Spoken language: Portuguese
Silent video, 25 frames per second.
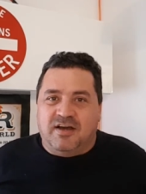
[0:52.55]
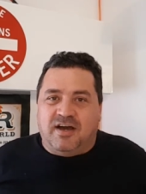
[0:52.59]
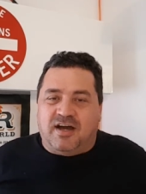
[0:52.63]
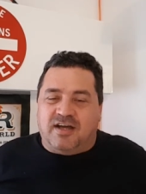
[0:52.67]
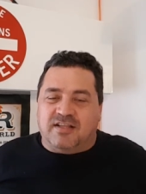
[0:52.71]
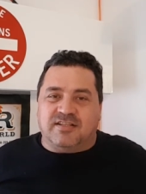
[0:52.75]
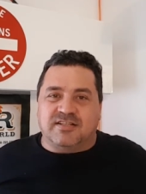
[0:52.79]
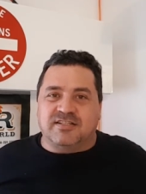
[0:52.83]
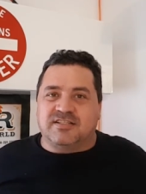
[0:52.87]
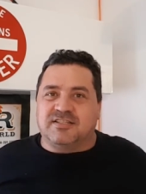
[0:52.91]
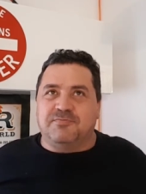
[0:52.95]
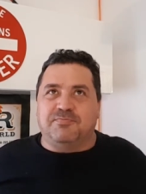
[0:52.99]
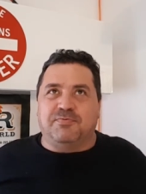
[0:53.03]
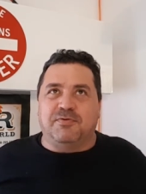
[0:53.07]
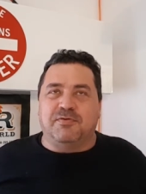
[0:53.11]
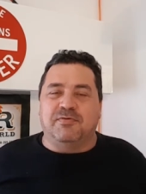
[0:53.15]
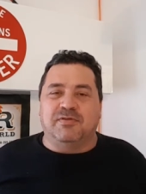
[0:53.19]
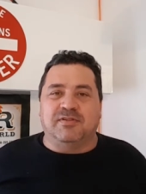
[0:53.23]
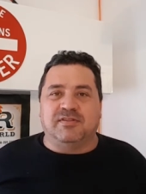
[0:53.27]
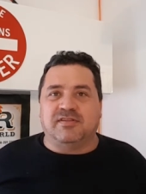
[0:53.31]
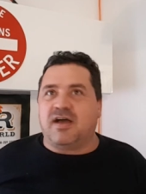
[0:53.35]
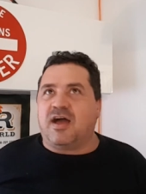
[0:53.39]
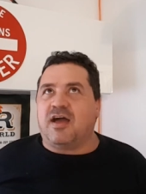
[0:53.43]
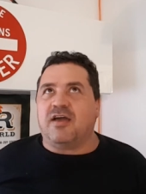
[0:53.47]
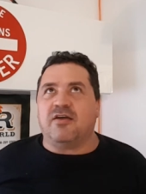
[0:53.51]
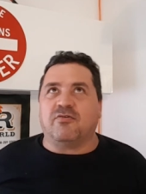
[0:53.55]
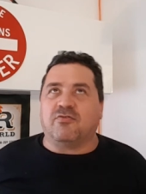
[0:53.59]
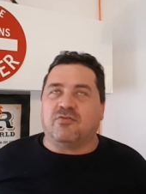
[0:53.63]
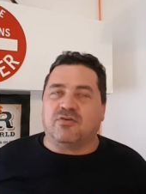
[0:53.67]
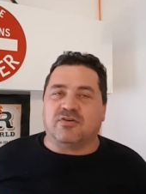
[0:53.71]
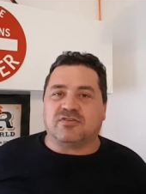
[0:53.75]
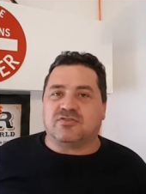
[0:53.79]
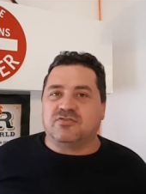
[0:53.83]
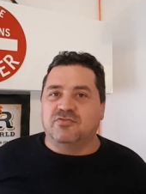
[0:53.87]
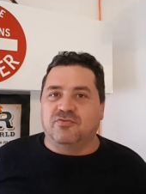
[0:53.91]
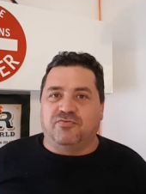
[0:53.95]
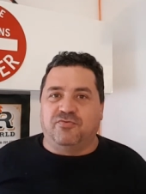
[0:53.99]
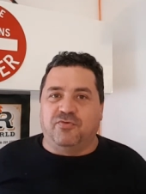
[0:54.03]
Aí simplesmente, ah, eu
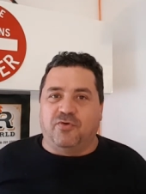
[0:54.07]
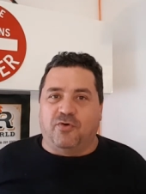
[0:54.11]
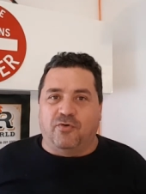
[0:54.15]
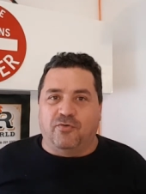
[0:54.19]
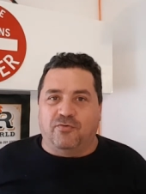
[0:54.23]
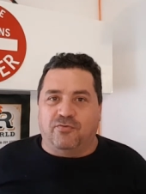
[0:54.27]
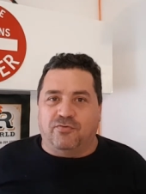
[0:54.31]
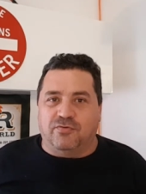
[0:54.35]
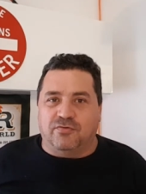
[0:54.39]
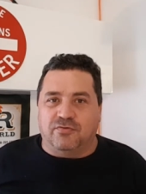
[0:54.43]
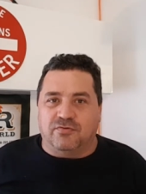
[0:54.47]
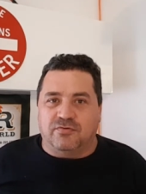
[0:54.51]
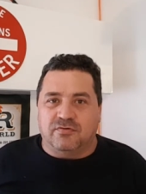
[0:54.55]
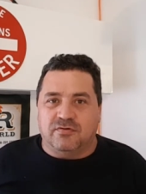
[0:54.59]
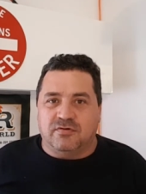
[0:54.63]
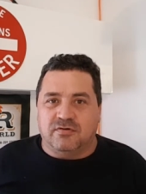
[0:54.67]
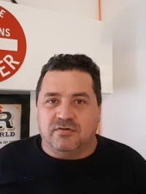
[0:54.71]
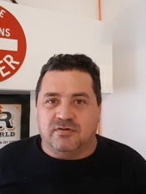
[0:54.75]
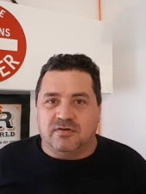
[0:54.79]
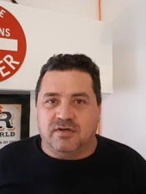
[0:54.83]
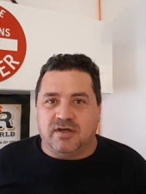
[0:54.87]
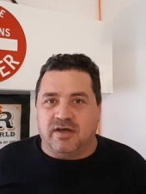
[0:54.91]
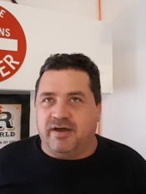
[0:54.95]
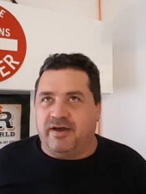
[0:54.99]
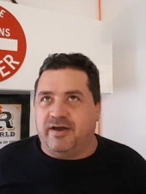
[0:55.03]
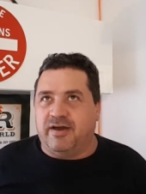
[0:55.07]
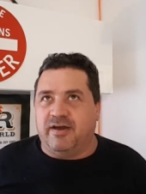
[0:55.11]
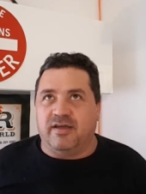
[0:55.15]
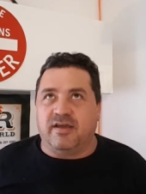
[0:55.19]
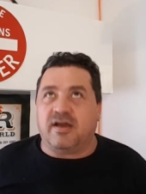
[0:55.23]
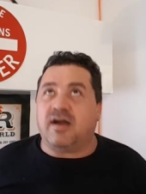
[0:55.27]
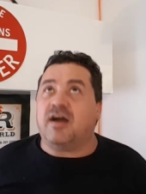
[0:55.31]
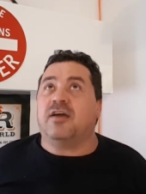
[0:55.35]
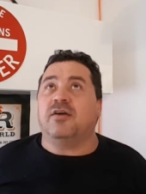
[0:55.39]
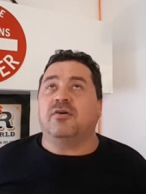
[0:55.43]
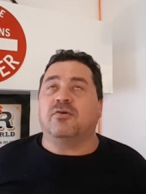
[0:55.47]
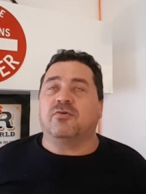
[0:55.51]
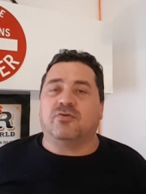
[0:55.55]
gosto do Volvo. É,
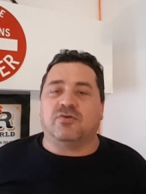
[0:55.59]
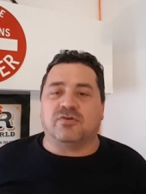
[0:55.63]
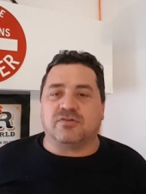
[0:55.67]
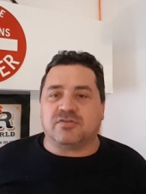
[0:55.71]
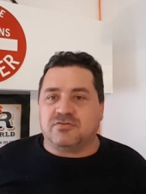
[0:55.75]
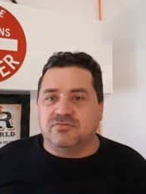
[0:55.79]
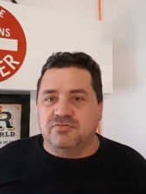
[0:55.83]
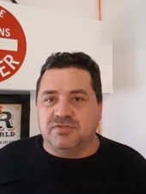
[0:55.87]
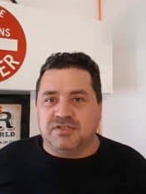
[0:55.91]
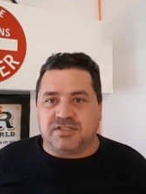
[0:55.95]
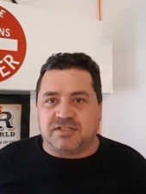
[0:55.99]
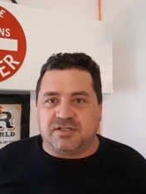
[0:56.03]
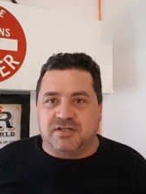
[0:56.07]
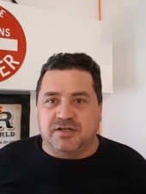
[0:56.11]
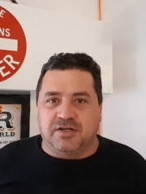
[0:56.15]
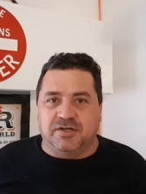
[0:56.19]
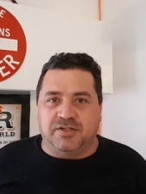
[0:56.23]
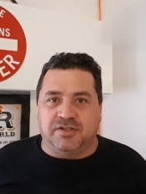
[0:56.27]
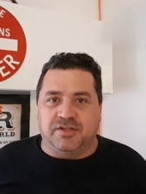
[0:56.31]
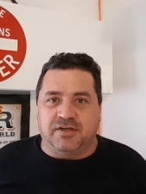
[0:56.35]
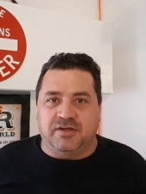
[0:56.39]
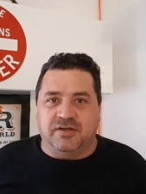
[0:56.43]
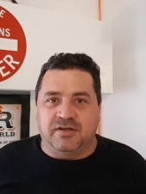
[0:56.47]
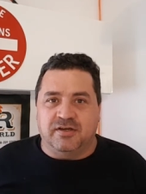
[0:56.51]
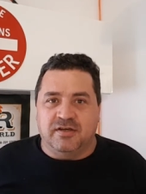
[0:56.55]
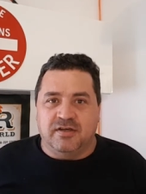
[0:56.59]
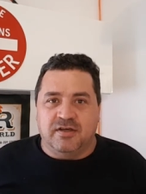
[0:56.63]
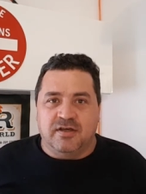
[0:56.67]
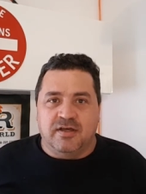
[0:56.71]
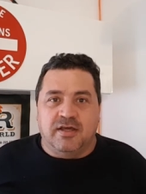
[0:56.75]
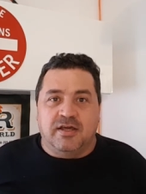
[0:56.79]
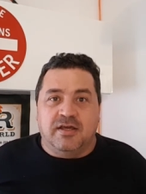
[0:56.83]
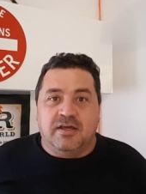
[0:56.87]
ah, eu gosto do Scania.